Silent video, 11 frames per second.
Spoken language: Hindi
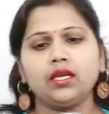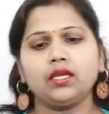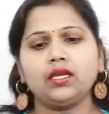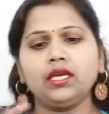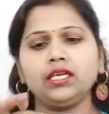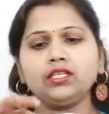
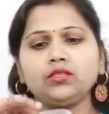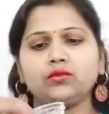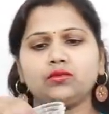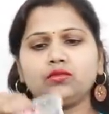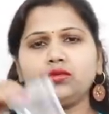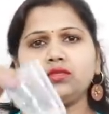ये
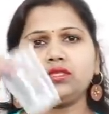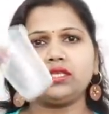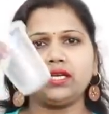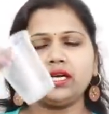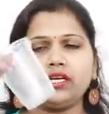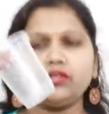जो
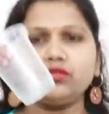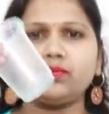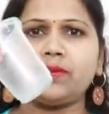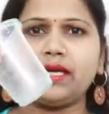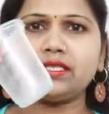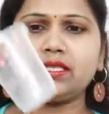सिंगल यूज
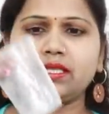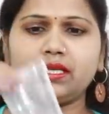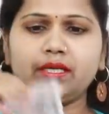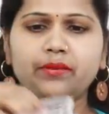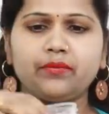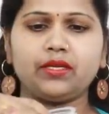प्लास्टिक
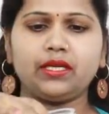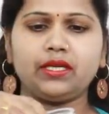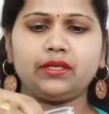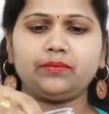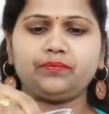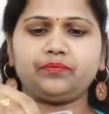है
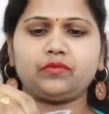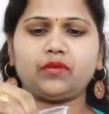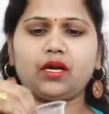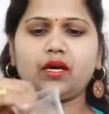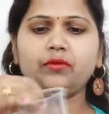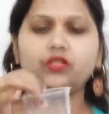ये
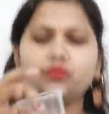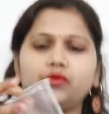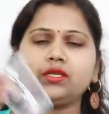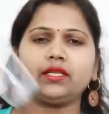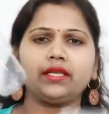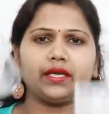आप
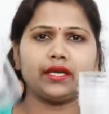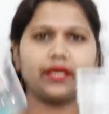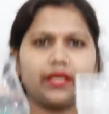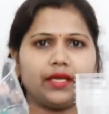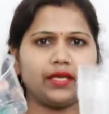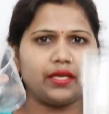डिस्पोजल देख
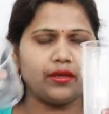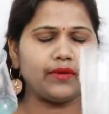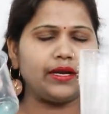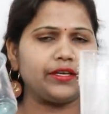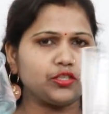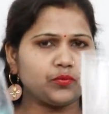रहे हैं ये
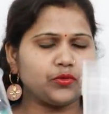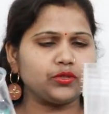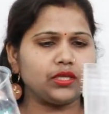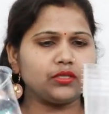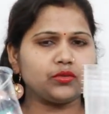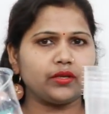वाले
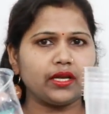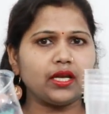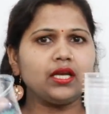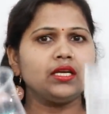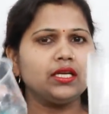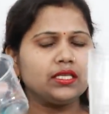डिस्पोजल जो
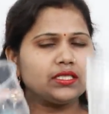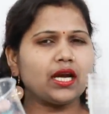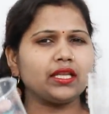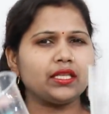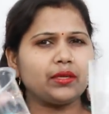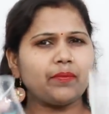हैं
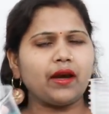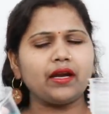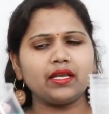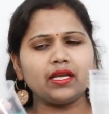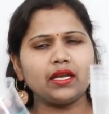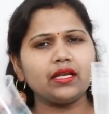शादी
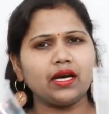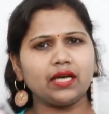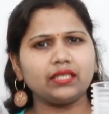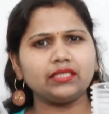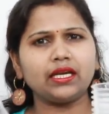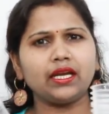पार्टी यानी
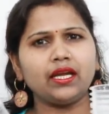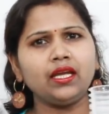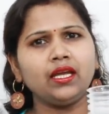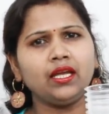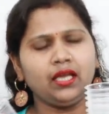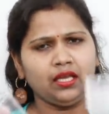हर
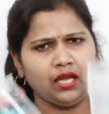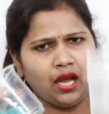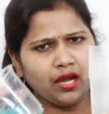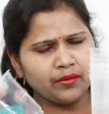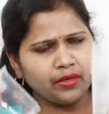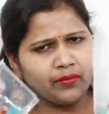
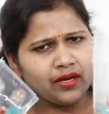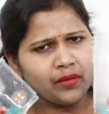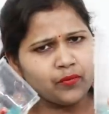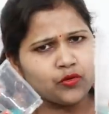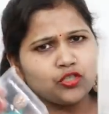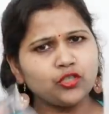जगह इवन
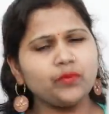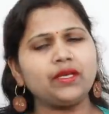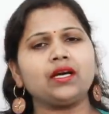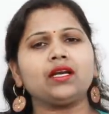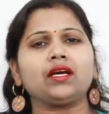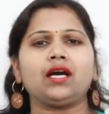आप कुछ भी
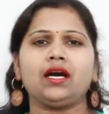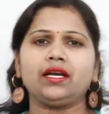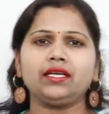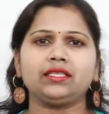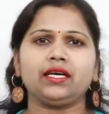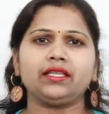अगर
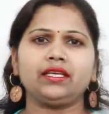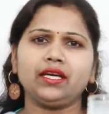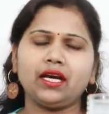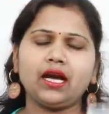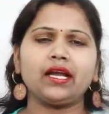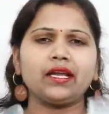खाने जाते
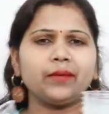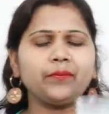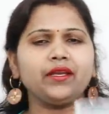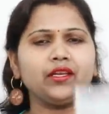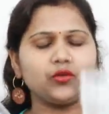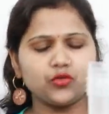हैं खाने
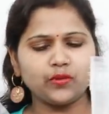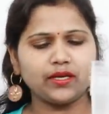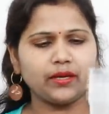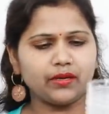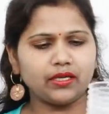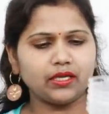पीने कुछ भी
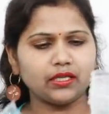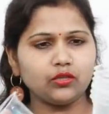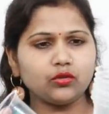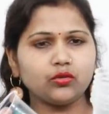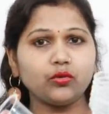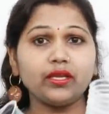काम करने जाते
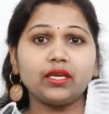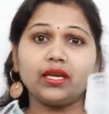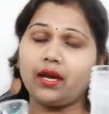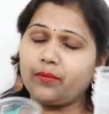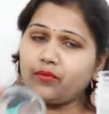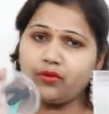हैं तो ये
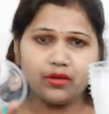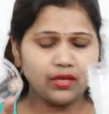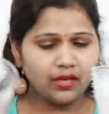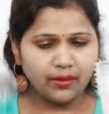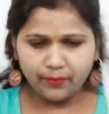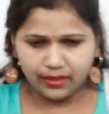आपको
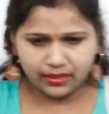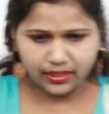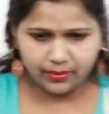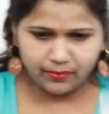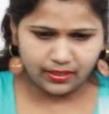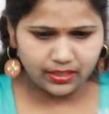मिलते
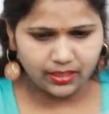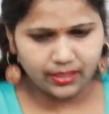ही मिलते